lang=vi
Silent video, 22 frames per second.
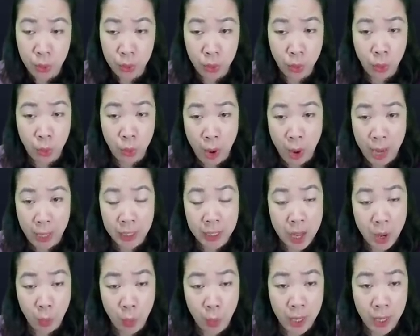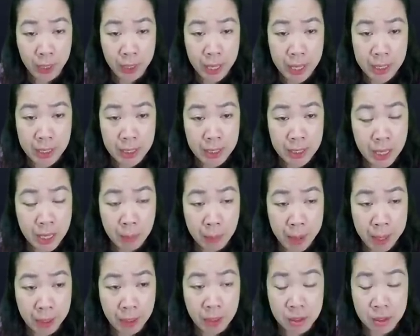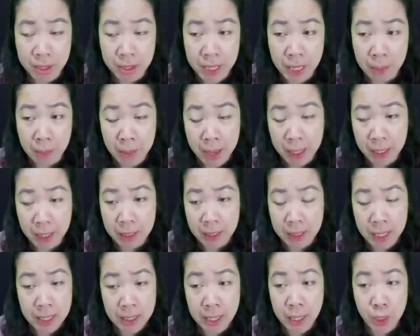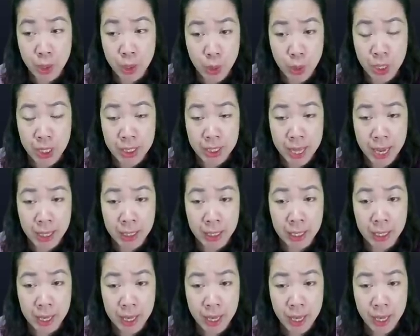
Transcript: Tôn Noãn theo quán tính, sắc mặt từ trắng bệch dần dần chuyển xanh.